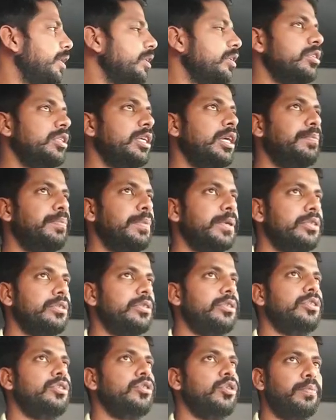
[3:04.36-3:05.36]
मर्जी चाहे
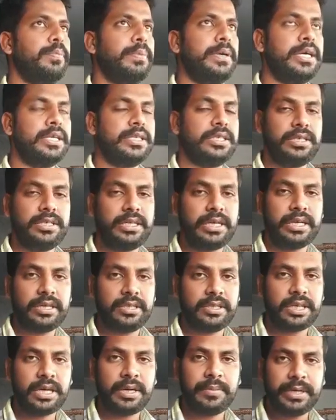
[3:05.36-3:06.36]
पच्चीस सौ पाँच हजार
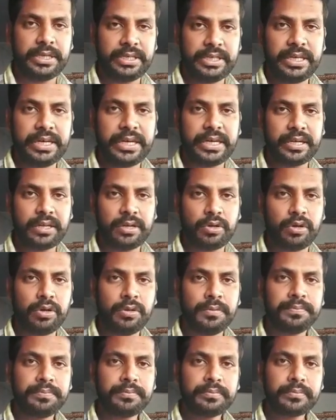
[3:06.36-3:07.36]
जितना मर्जी ऐड करो
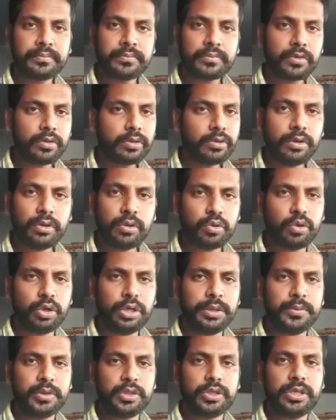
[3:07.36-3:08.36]

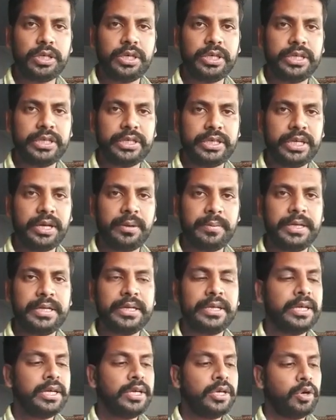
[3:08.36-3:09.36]
कोई मुश्किल नहीं है ठीक है भाई
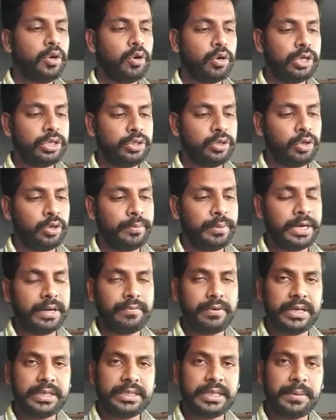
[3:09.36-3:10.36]
और जो मेरा
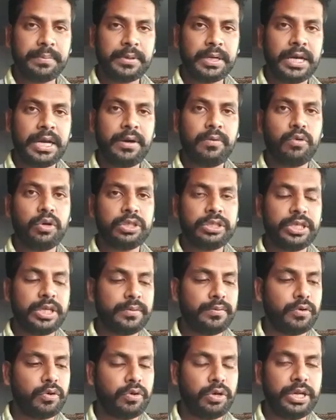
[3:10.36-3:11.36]
व्हाट्सअप का है वो
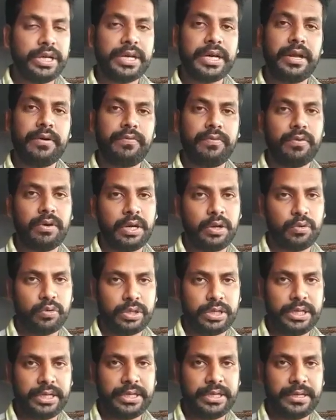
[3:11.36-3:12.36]
सिर्फ ओनली गल्फ वालों
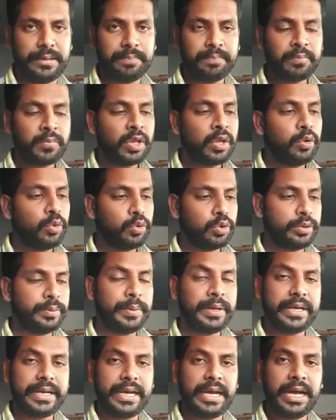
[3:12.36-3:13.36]
के लिए है
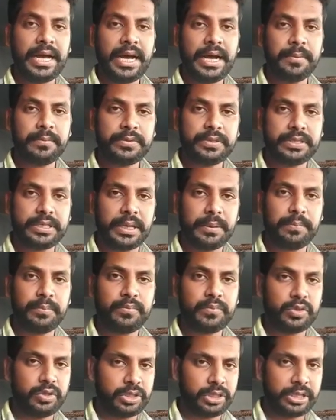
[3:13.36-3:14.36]
उसमें क्या है हम सब
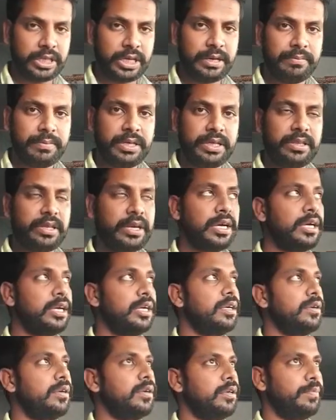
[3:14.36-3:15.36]
जितने भी इधर
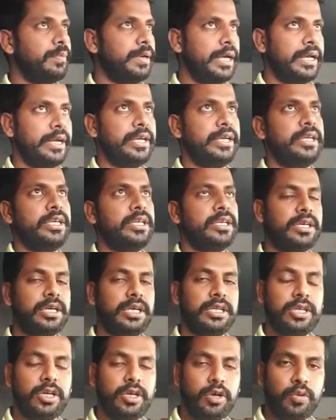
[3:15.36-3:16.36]
बहरीन
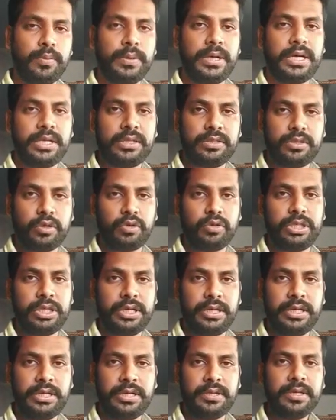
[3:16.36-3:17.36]
कतर ओमान सऊदी